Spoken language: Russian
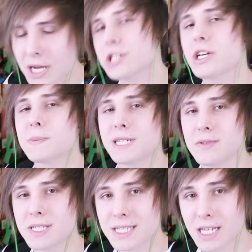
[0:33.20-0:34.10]
Большое
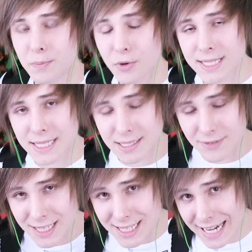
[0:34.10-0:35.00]
спасибо тебе за репост. Если
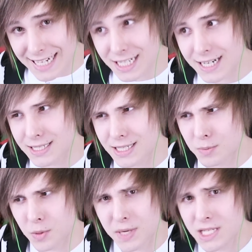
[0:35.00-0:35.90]
вы также хотите
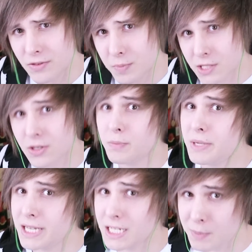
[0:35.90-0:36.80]
попасть в эпизод и
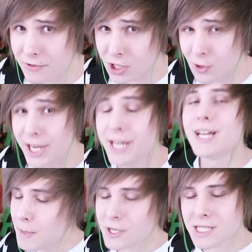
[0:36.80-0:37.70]
передать приветули,
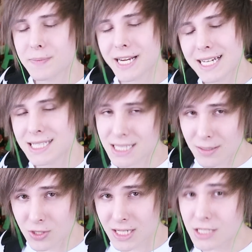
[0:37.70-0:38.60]
то просто переходите
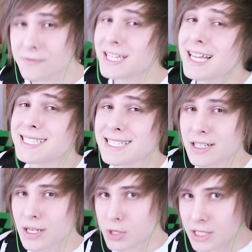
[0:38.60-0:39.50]
на мою страницу ВКонтакте,
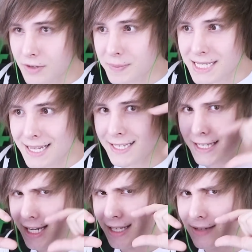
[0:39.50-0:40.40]
ссылка будет в описании.
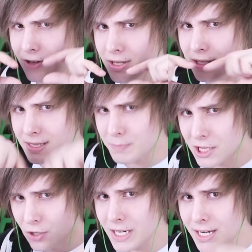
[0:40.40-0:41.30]
Да, вот
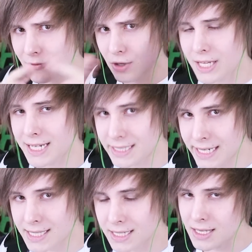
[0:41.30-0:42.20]
под роликом вот есть
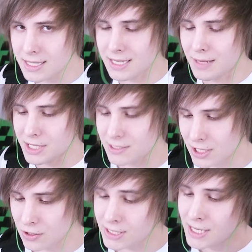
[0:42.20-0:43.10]
текстик, если там
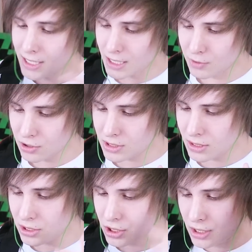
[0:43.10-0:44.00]
развернуть, там будут
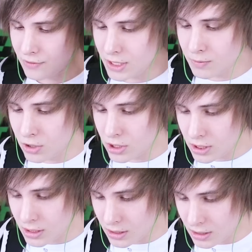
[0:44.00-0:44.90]
ссылочки, и вы
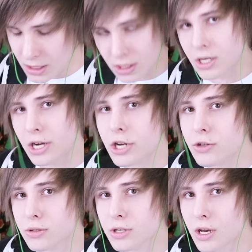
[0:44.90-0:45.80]
можете на них
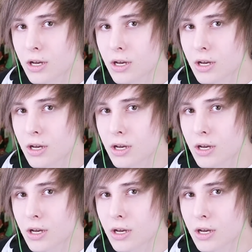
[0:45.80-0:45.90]
кликнуть.